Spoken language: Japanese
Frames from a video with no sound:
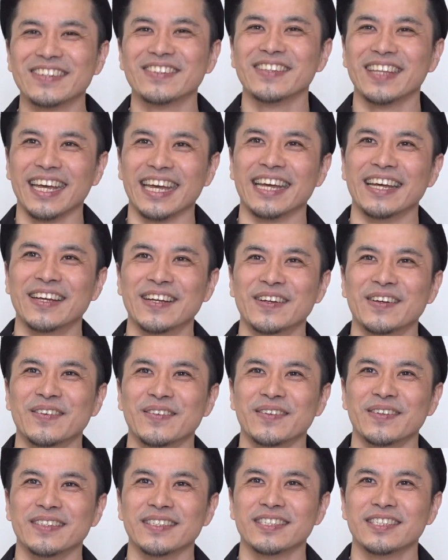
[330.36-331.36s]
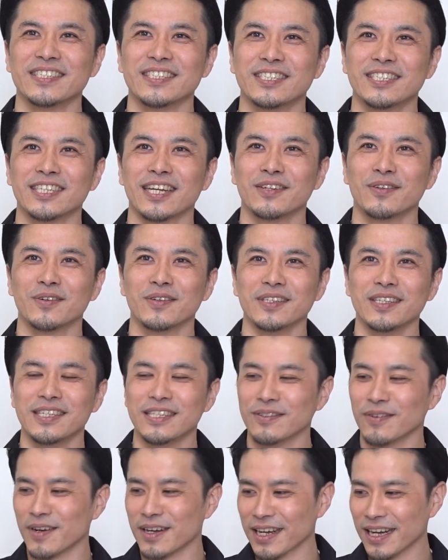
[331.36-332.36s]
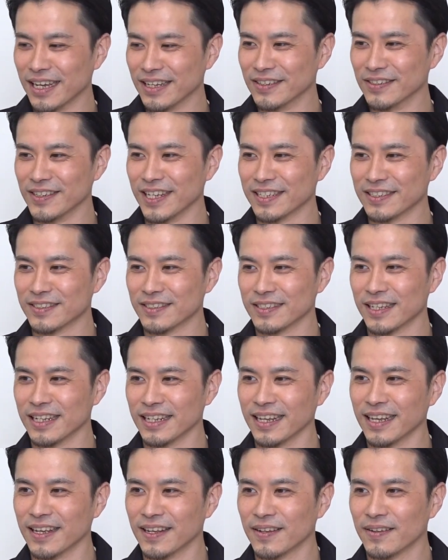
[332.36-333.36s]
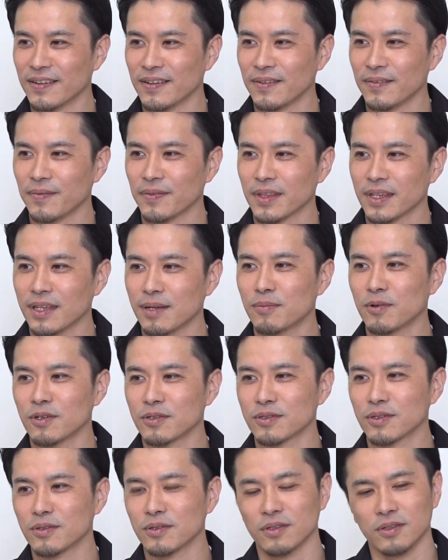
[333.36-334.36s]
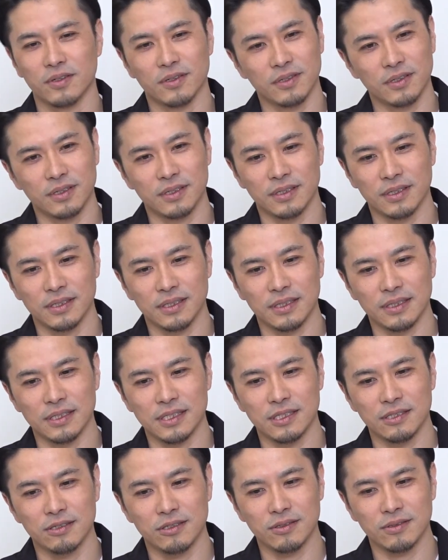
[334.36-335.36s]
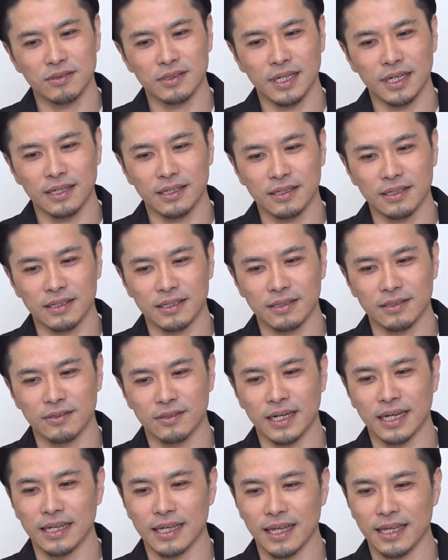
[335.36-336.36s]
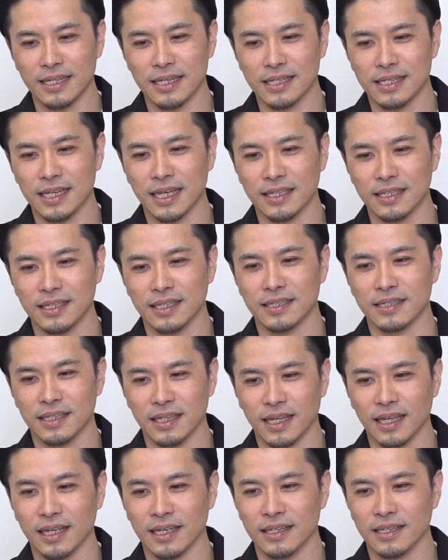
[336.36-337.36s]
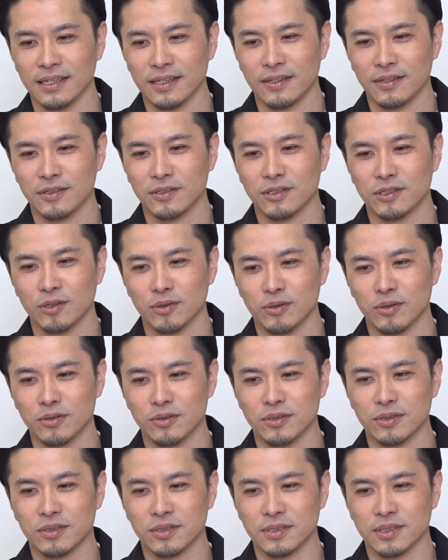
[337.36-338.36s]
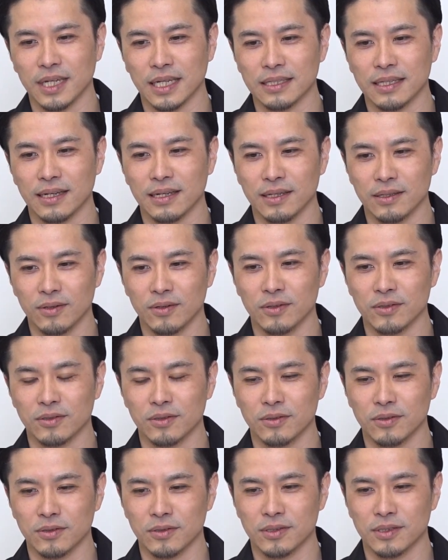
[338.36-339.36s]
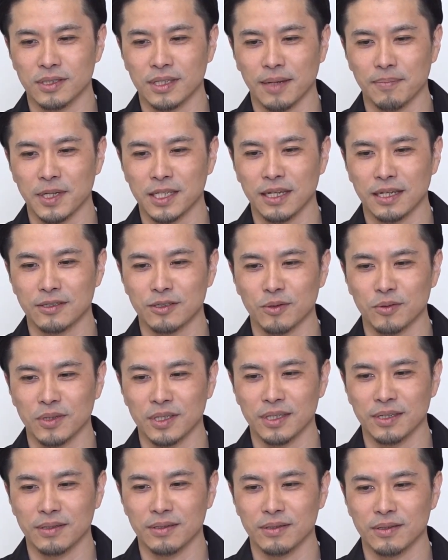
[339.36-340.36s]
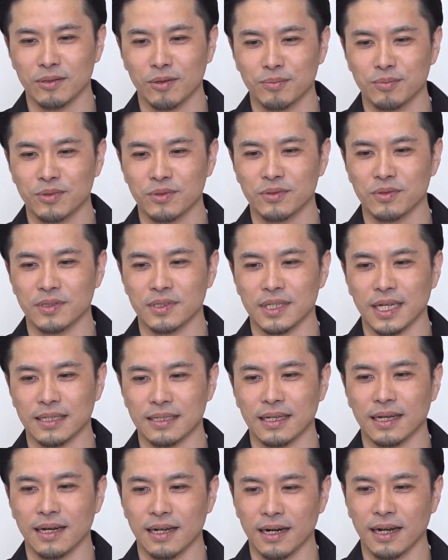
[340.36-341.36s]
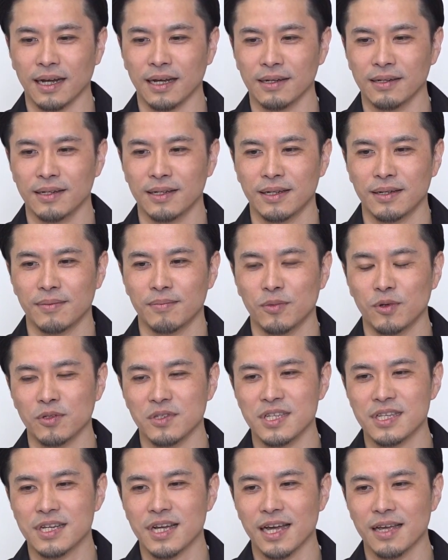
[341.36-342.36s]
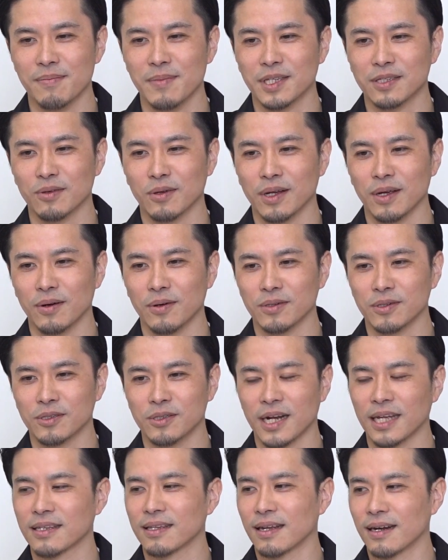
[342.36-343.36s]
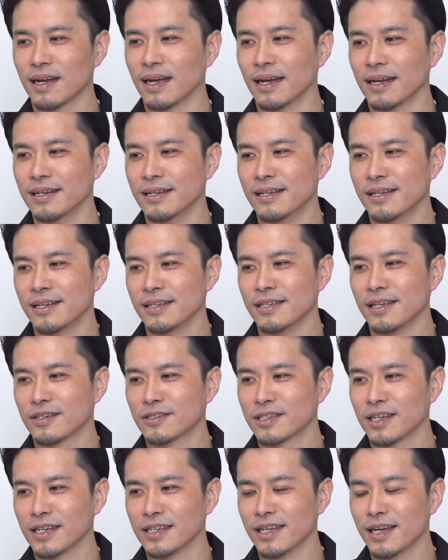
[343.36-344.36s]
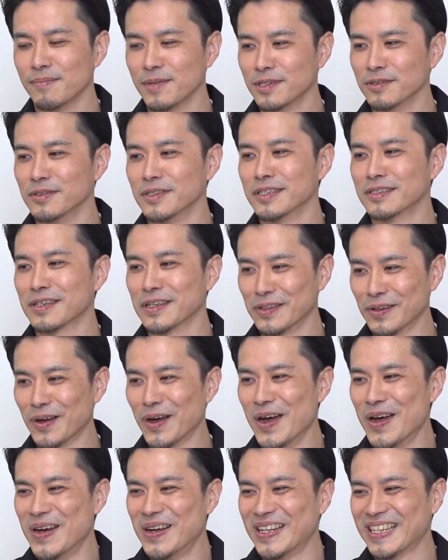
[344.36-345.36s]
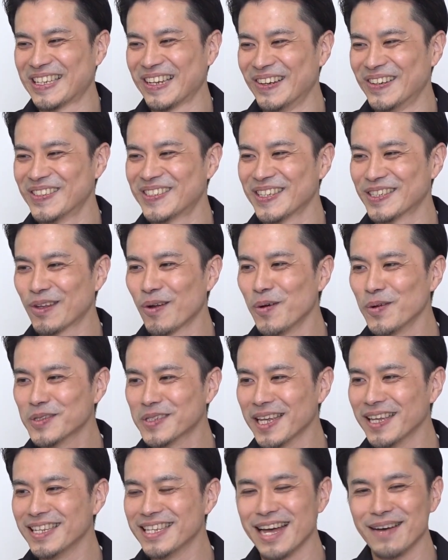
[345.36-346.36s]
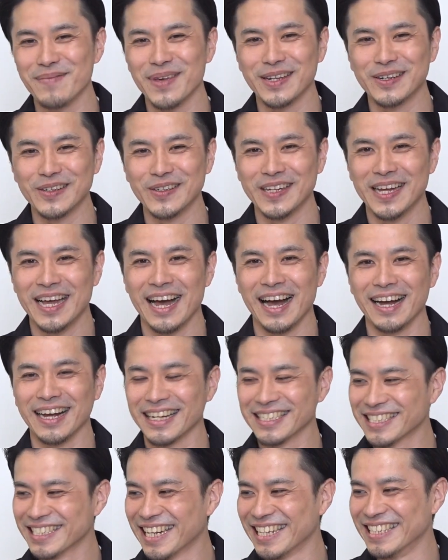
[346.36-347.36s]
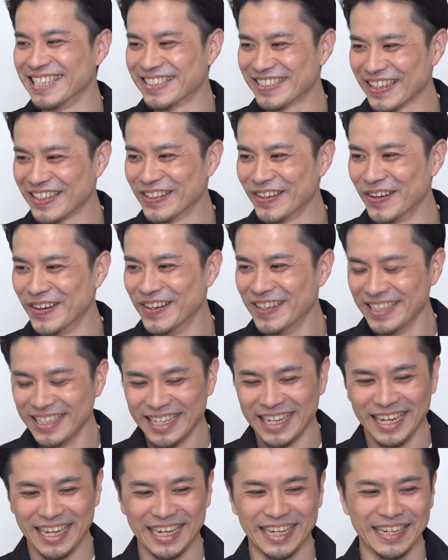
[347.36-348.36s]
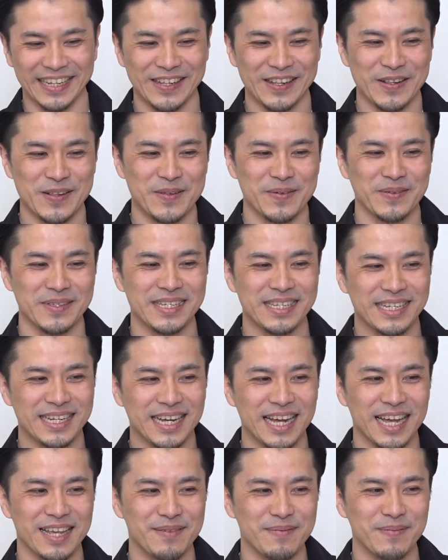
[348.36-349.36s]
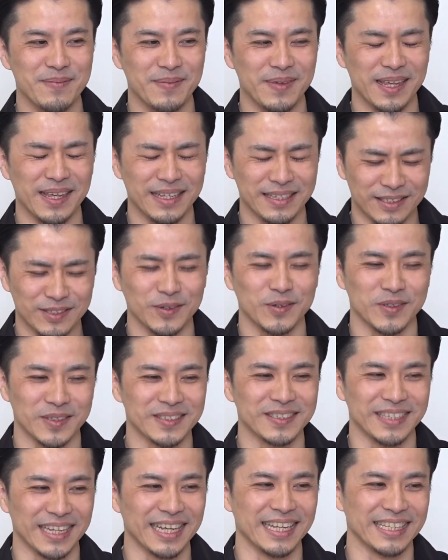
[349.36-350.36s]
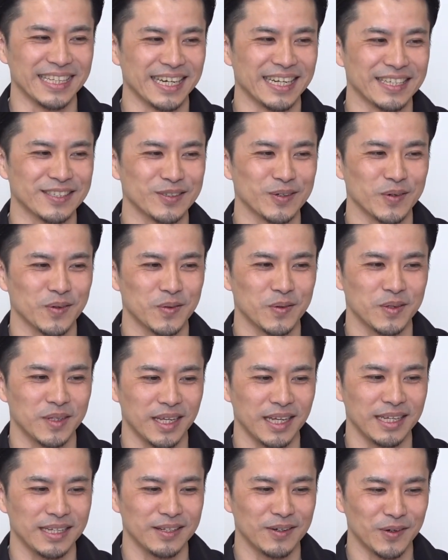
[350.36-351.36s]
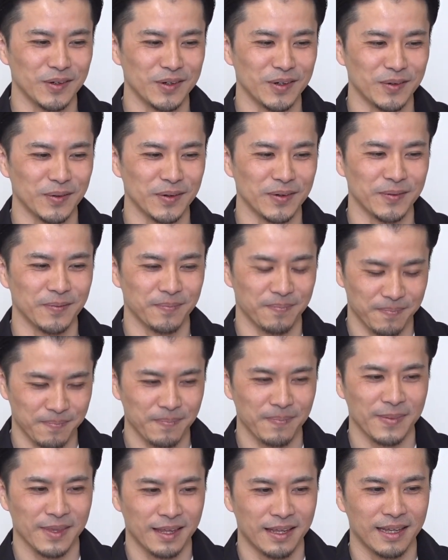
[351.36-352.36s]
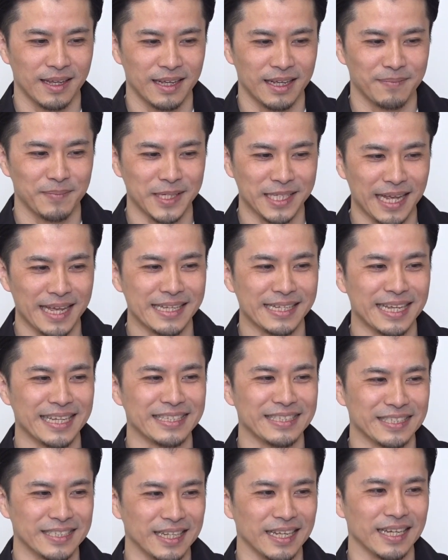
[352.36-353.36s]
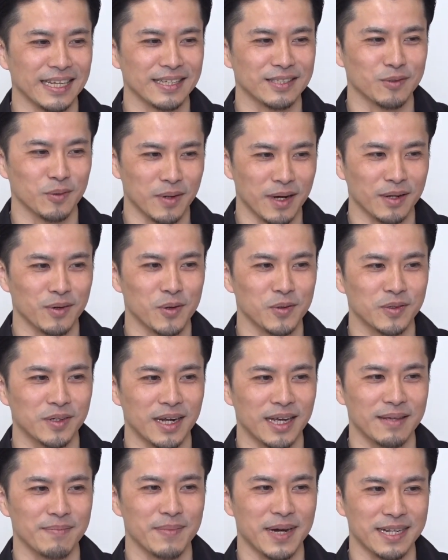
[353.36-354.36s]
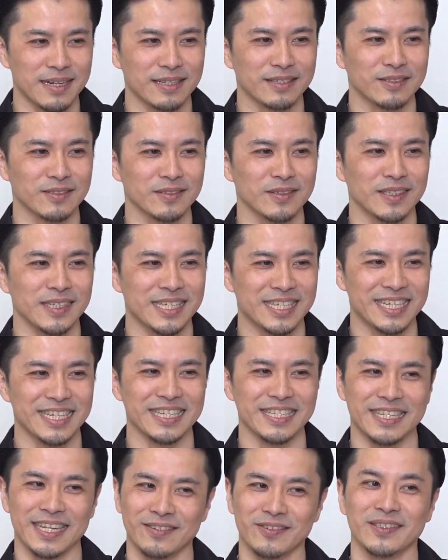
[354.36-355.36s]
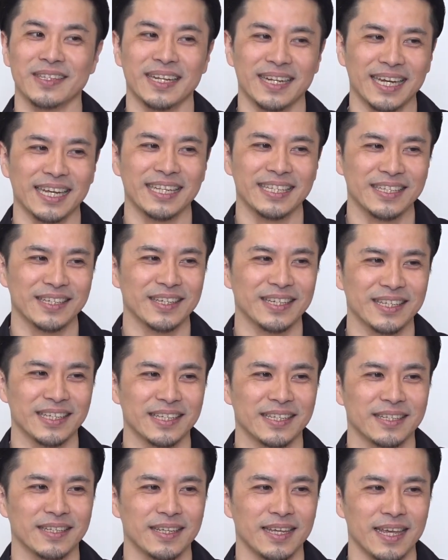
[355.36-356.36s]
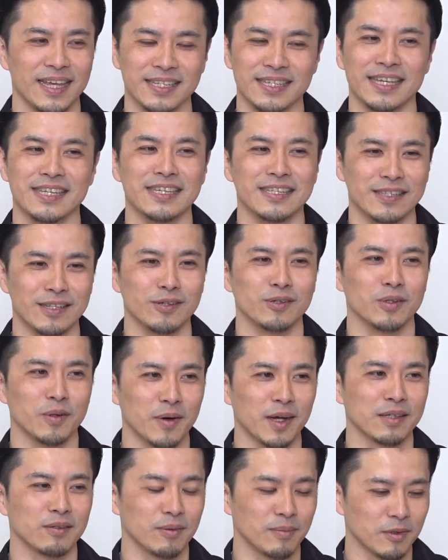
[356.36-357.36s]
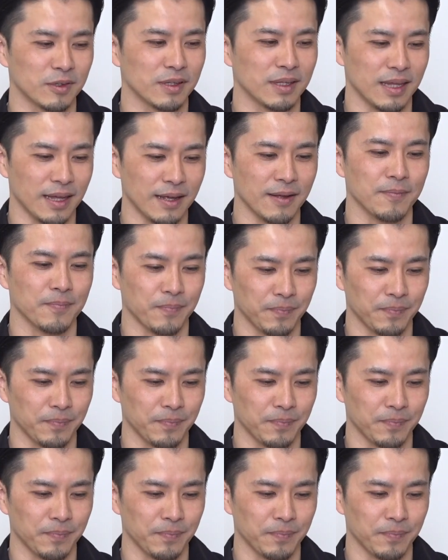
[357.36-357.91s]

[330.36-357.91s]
えるね新車のいいのが買えるやつは、ねでもその20年ぐらい演劇やってきてちょっとずつだったけどその貯めた貯金の分だったから、もう2回目それを食らったら役者辞めるんですけど当然当然辞める赤字なんですけど、1回目そうですねだからそこでいろいろ体験して、そうかこんぐらいマイナス一気に出るんだな演劇っていうのはと思って。